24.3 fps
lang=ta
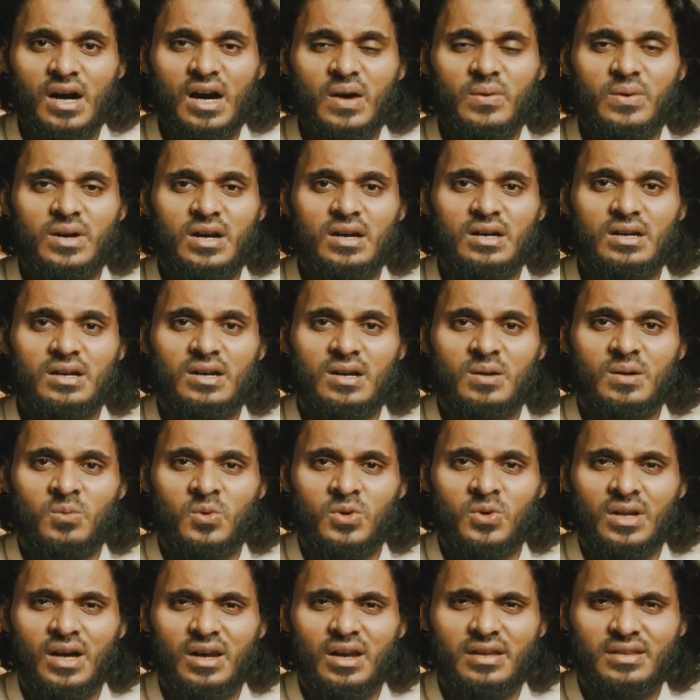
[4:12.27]
அவர்களுக்கு
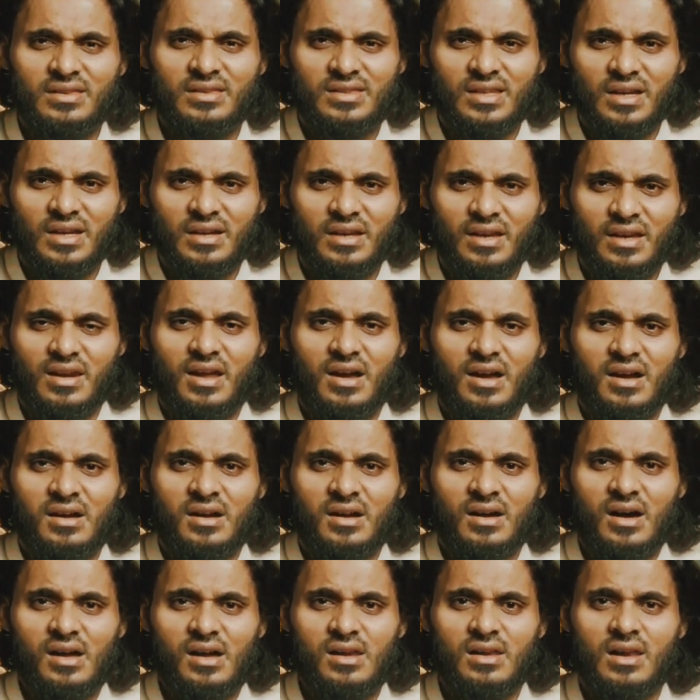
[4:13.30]
முன்னால் இத்தக்கில்லா
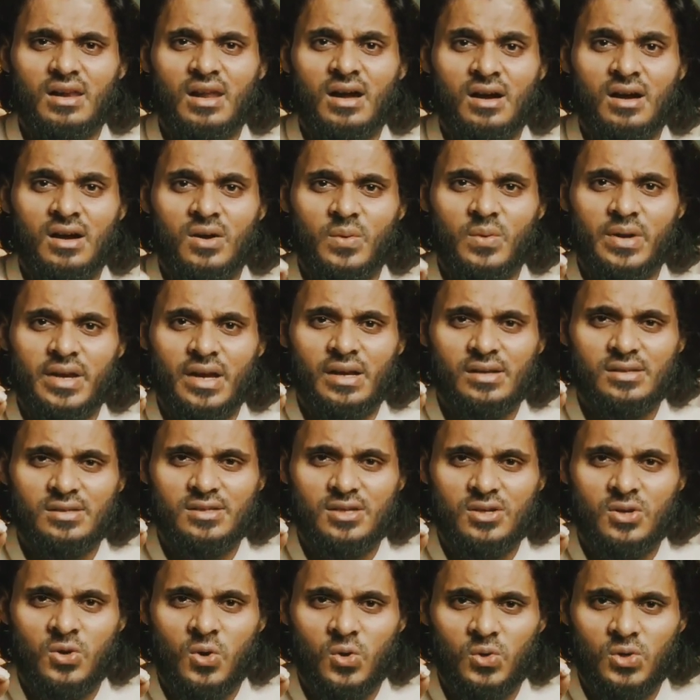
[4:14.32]
அல்லாஹுவை
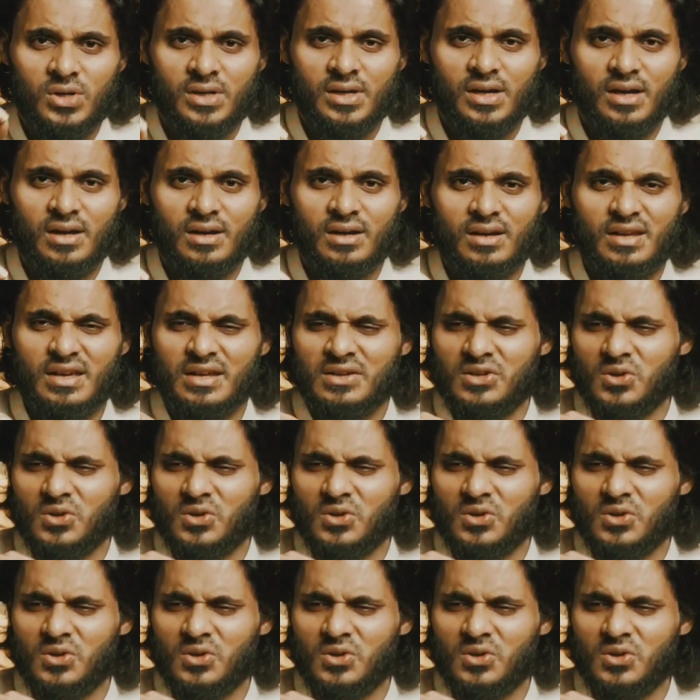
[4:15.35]
அஞ்சிக் கொள்ளுங்கள்